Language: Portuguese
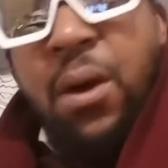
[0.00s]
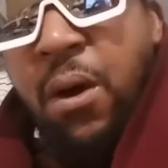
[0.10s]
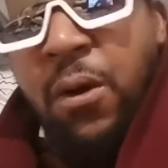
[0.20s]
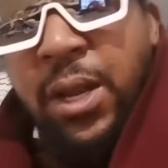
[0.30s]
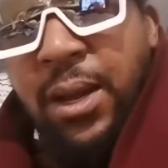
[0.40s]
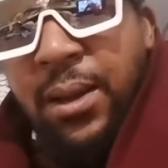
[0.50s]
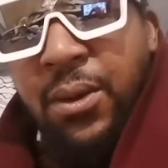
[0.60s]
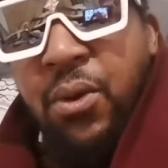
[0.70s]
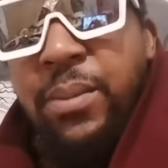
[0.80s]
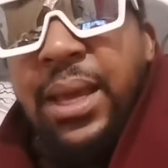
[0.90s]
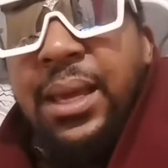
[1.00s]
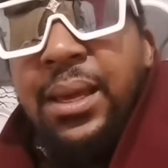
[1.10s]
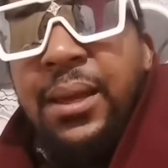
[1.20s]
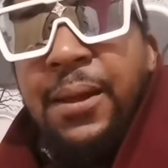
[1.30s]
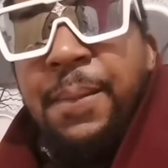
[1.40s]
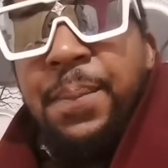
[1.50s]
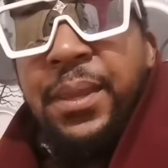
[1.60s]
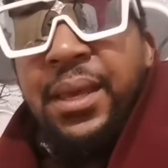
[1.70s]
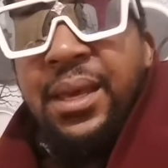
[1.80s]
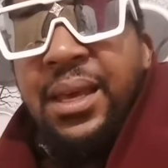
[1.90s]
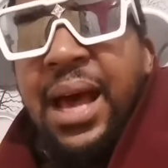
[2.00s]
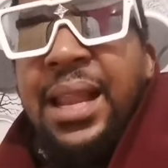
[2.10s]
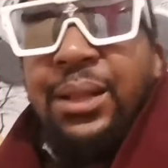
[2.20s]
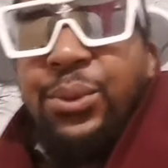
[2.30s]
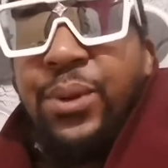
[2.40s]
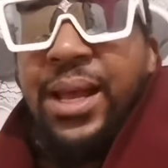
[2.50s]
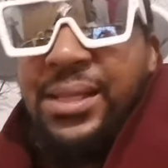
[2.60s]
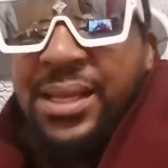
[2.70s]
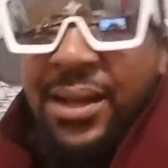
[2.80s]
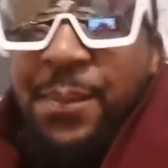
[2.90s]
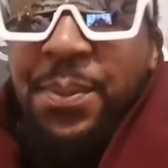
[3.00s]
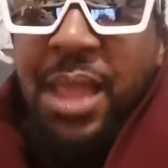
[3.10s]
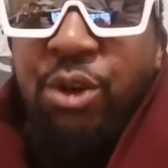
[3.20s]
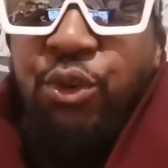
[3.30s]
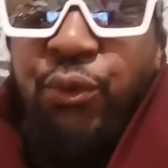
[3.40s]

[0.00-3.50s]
Olha como é que eh, a natureza dá os